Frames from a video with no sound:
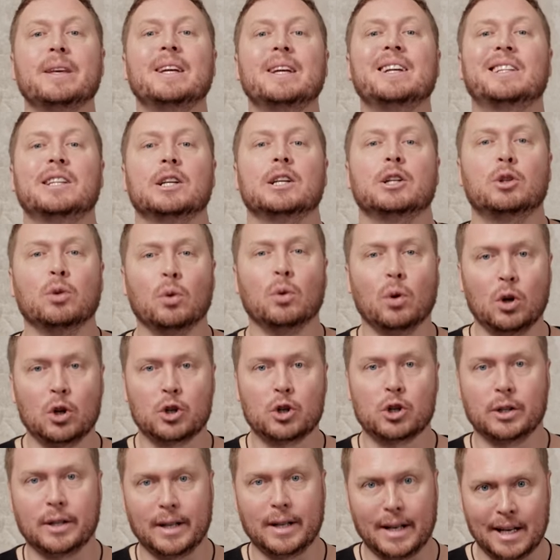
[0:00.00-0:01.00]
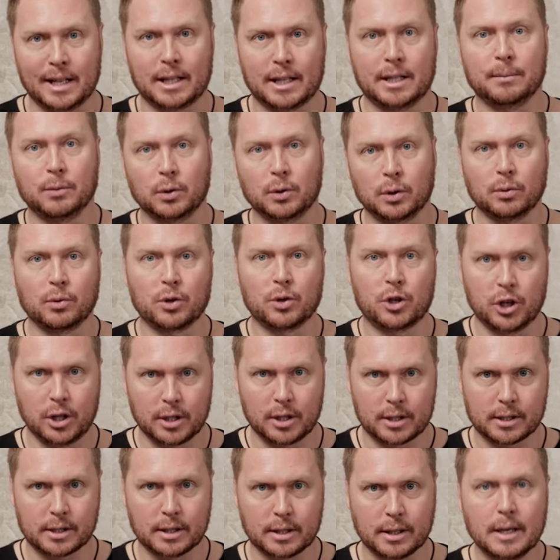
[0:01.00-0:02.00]
И ты должен этому
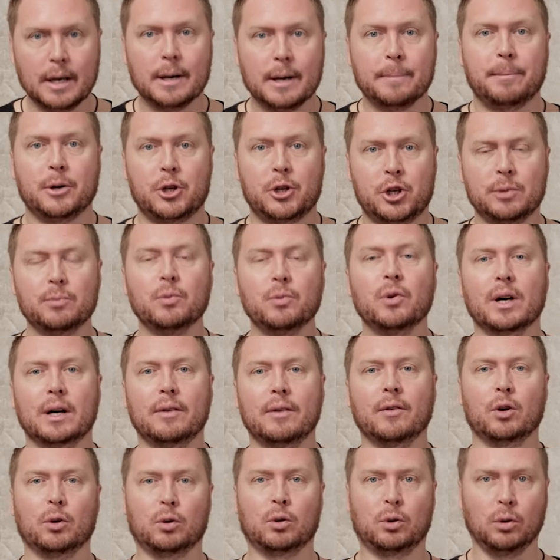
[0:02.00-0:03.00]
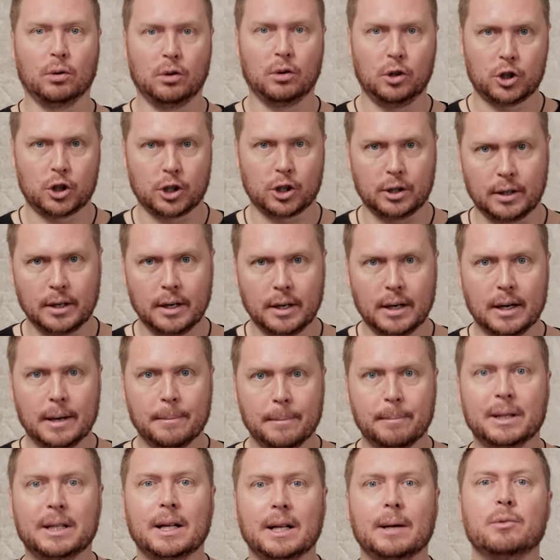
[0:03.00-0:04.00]
научиться. Почему я говорю «должен»?
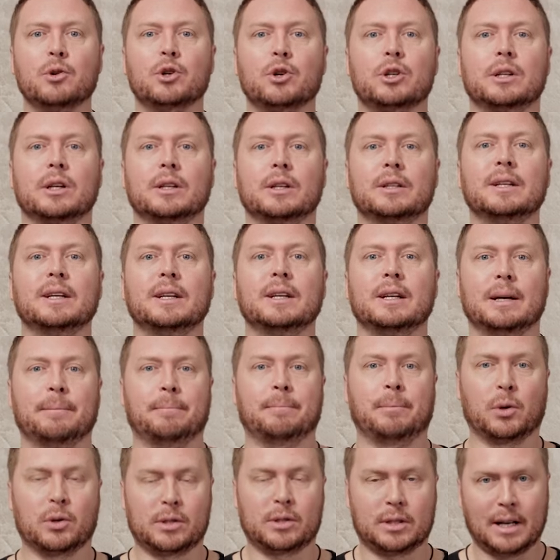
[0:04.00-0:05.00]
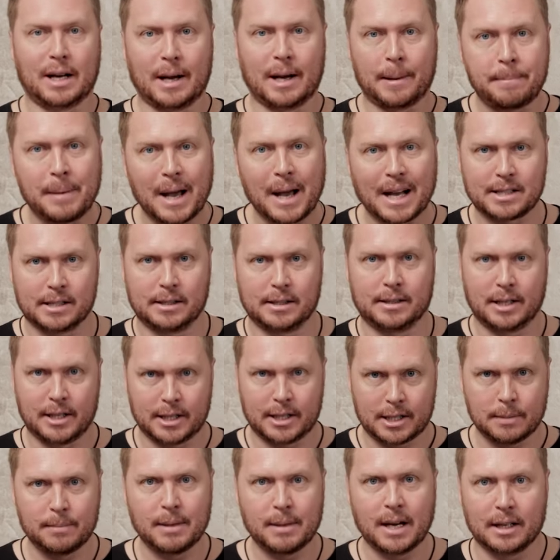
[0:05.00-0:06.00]
Потому что ты просто обязан
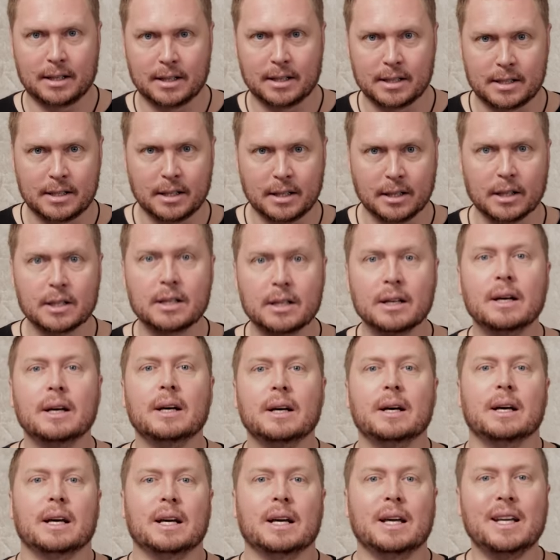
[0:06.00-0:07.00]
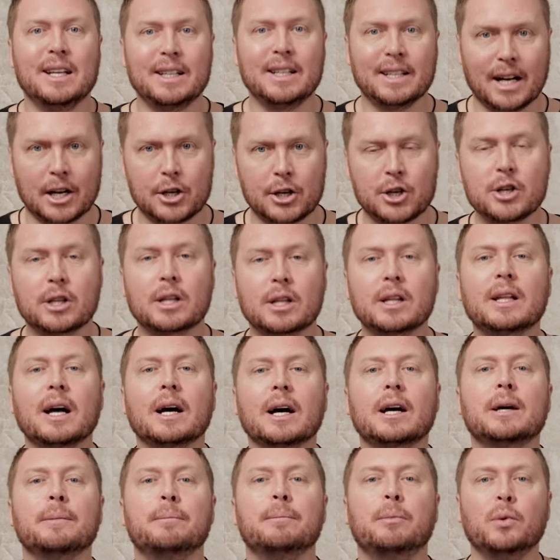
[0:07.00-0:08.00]
для себя это сделать, иначе ты
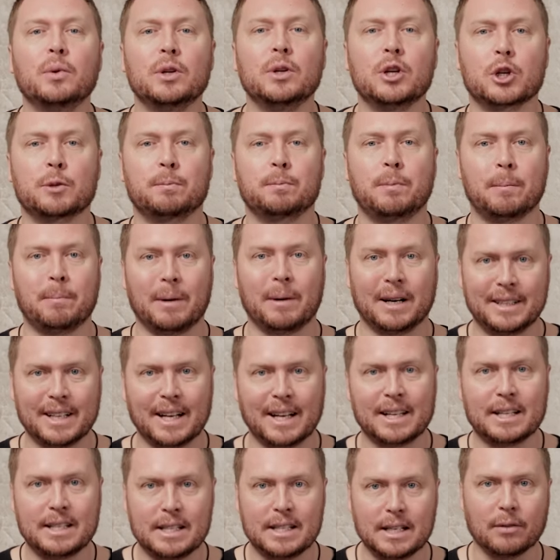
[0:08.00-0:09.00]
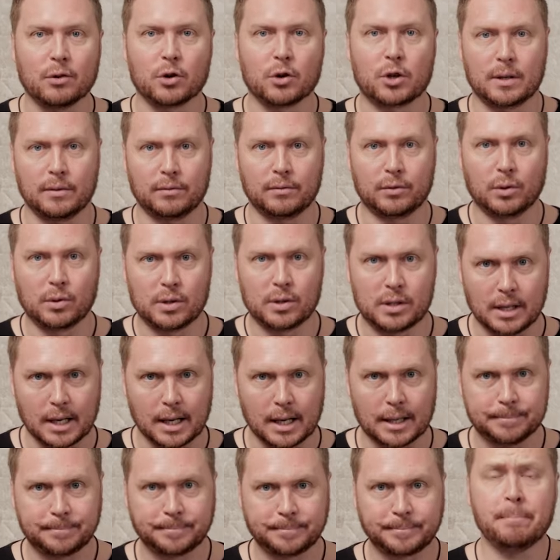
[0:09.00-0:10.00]
так и будешь попадать к девушкам в
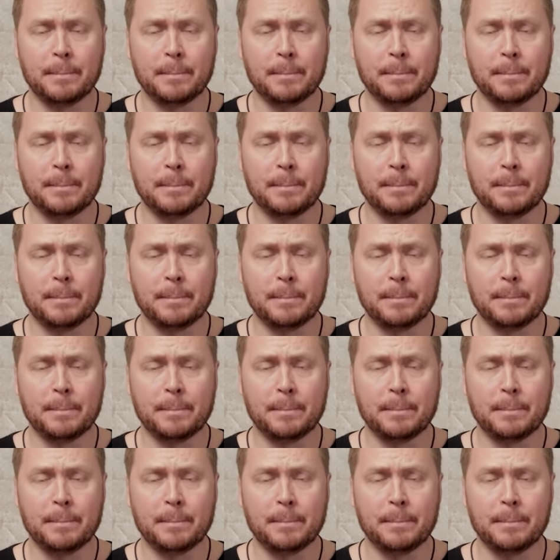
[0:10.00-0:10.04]
друзья.